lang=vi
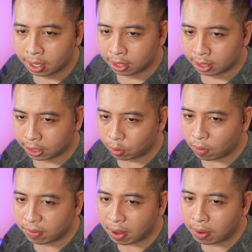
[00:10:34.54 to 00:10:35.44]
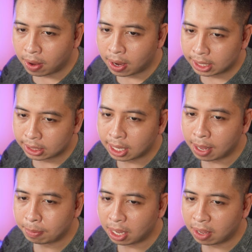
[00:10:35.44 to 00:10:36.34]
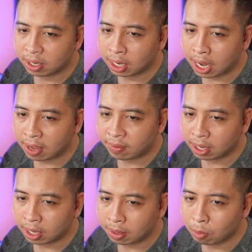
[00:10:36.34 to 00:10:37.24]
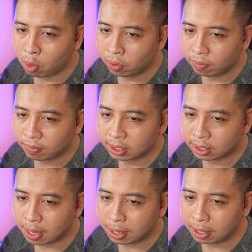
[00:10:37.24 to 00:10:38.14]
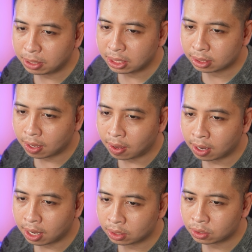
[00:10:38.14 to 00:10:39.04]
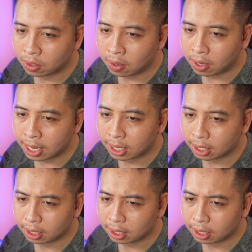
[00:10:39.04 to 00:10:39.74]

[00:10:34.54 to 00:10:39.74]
Trịnh Quốc Phong hỏi là Stab Everglide V4 với Stab SB Star gắn cho I...